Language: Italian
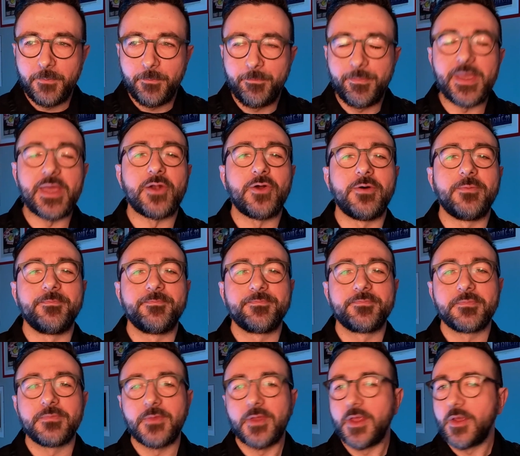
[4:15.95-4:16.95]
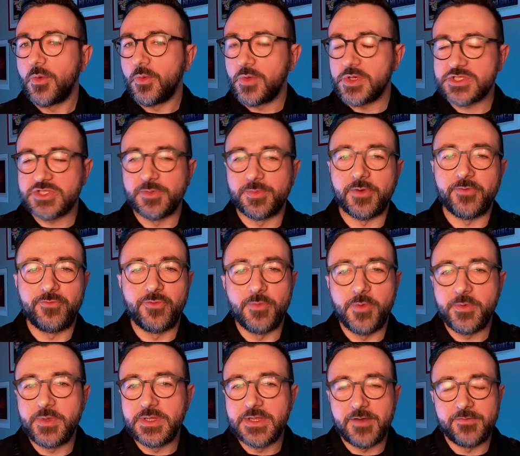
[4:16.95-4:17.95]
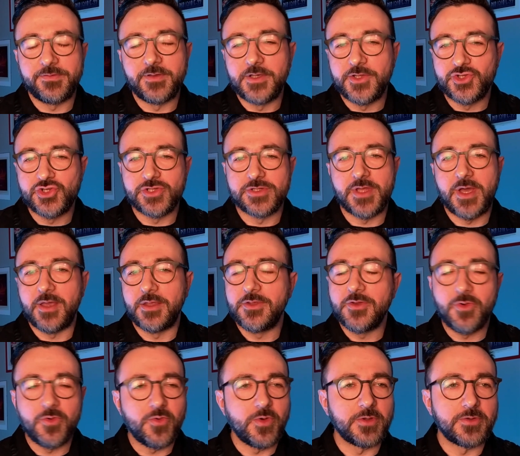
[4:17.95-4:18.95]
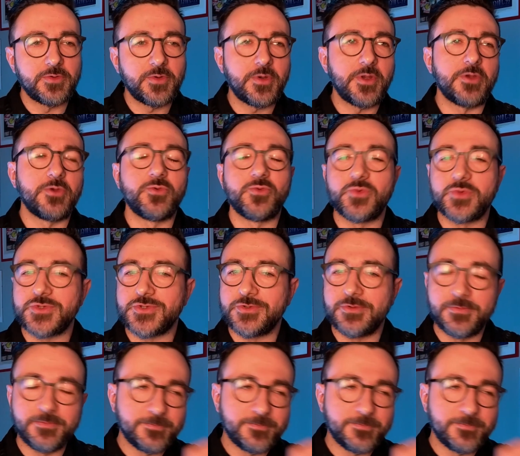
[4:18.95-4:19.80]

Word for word: però questo profumo mi dà felicità, io quando lo annuso